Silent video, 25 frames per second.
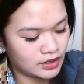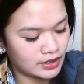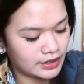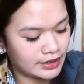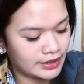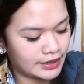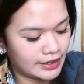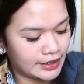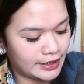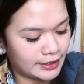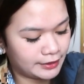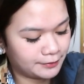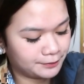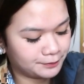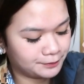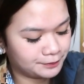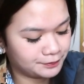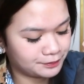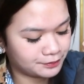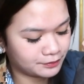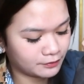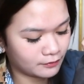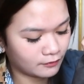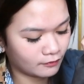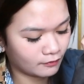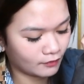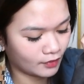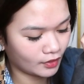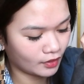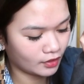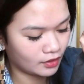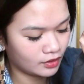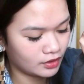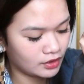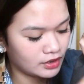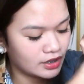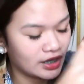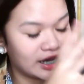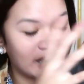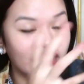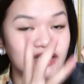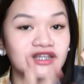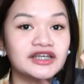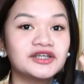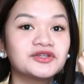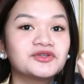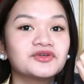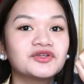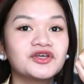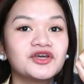Ayan.
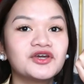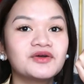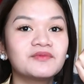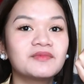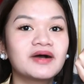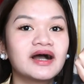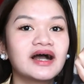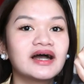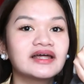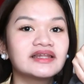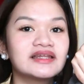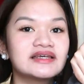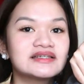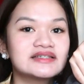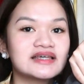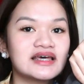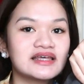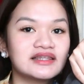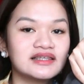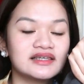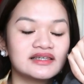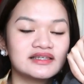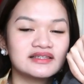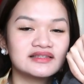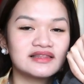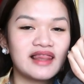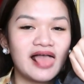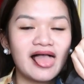Andito na yung mga necessity...